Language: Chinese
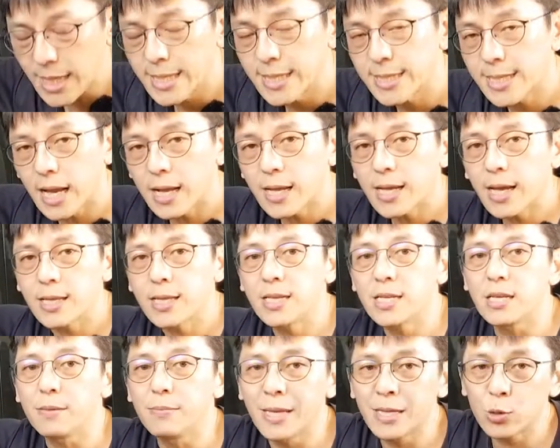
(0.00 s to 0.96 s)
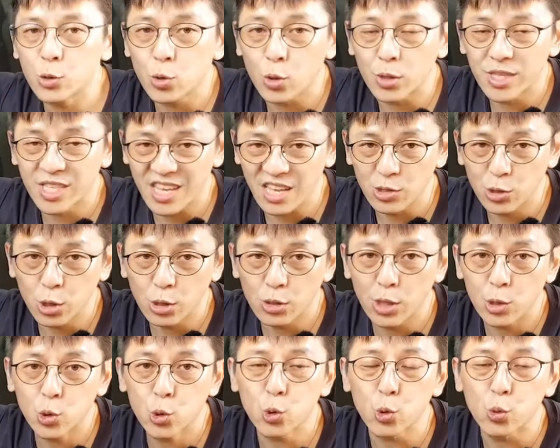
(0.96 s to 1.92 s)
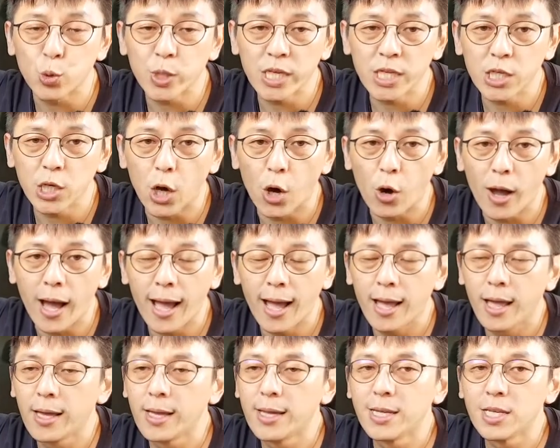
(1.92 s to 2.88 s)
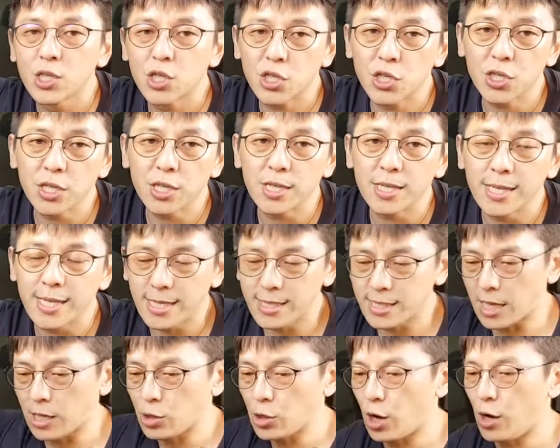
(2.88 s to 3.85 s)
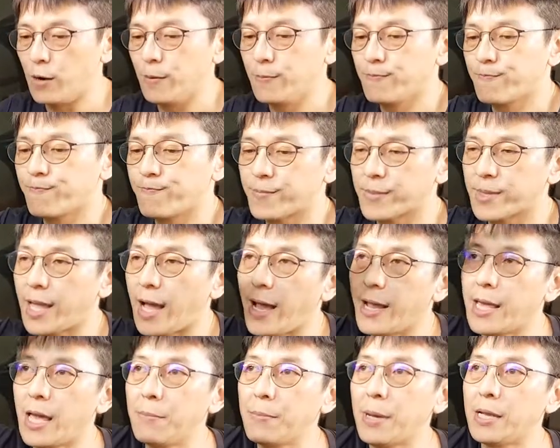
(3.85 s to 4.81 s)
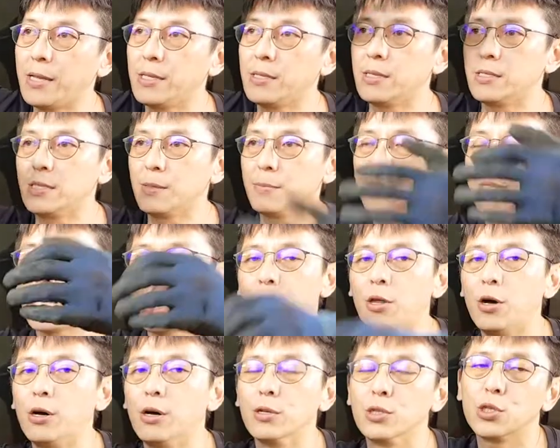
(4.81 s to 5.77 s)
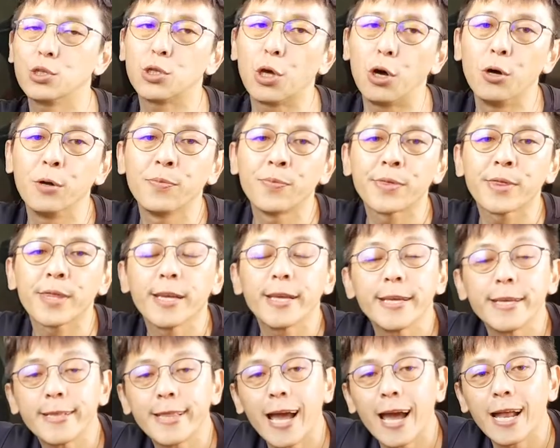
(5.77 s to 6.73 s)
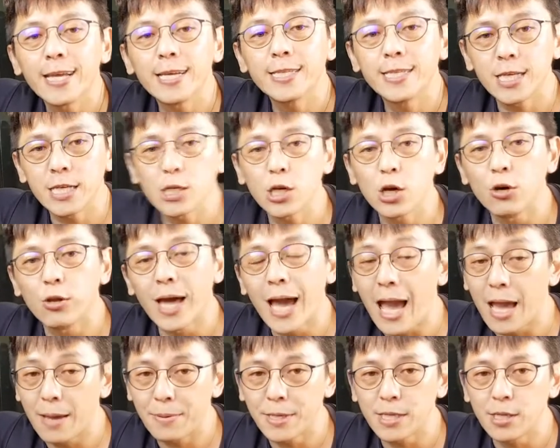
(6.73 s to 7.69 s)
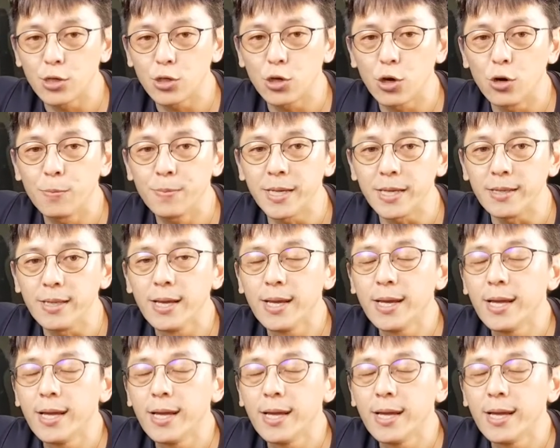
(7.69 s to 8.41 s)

像 KT 里面所填充的阻尼油啊，是一整桶大概两百 l i 这么大桶，是从意大利进口的 IP 的油品。